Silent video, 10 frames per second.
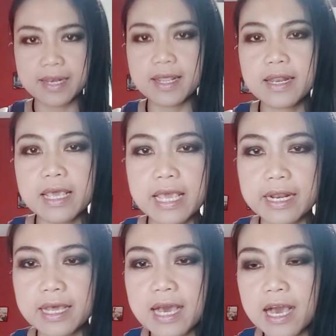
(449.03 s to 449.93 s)
นั่นเอง
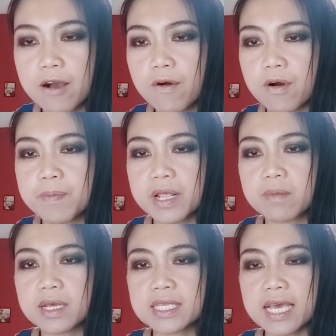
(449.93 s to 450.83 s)
นะคะก็ขอเป็น
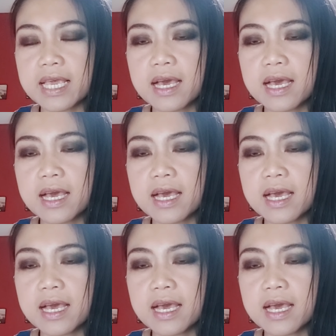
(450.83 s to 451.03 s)
กำลังใจ